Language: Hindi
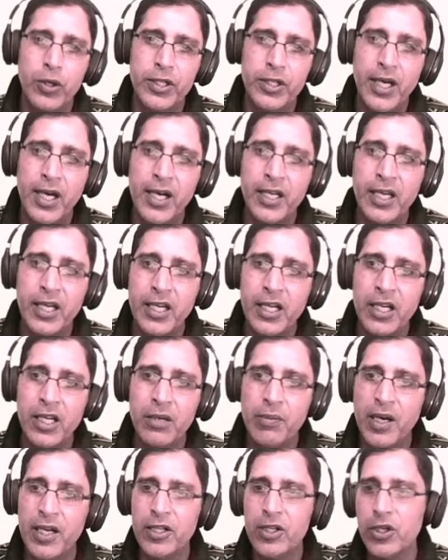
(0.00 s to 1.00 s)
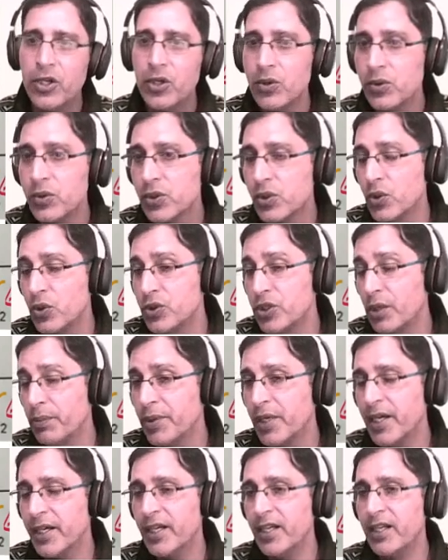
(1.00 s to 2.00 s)
और यहां के एयर मालिक्यूल्स को
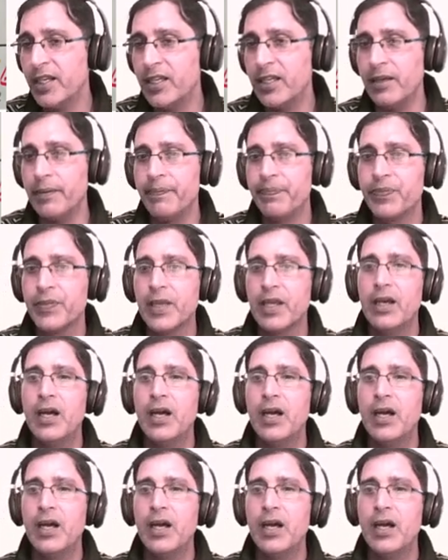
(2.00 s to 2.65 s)
जब क्या करेगी